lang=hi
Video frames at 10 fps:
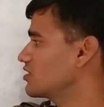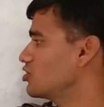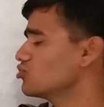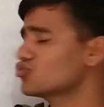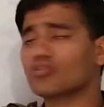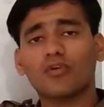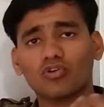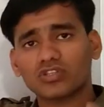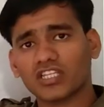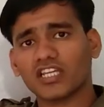सकती है तो
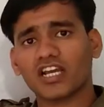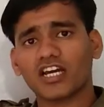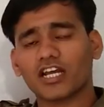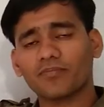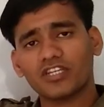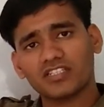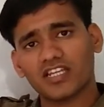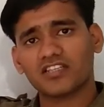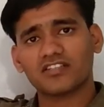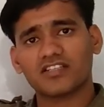सुबह उठते ही अगर आप ये
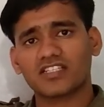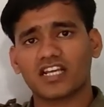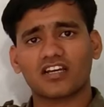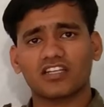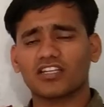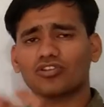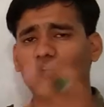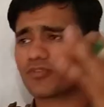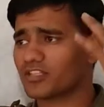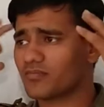सारी चीज़ें चेक करेंगे तो
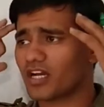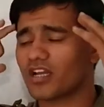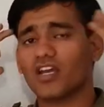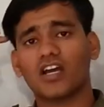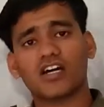आपका दिमाग